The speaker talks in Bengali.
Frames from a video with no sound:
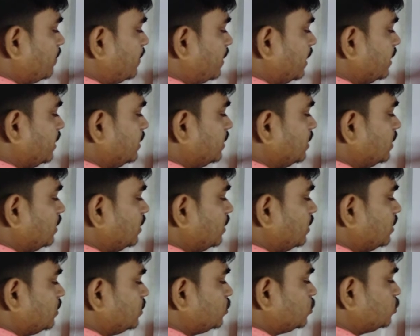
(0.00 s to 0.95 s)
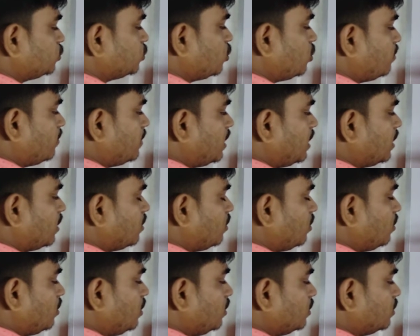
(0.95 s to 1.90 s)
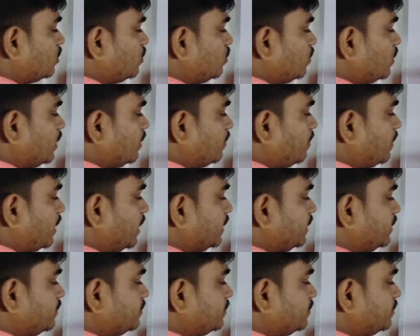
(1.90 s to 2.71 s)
পাই সমাকল করে পাই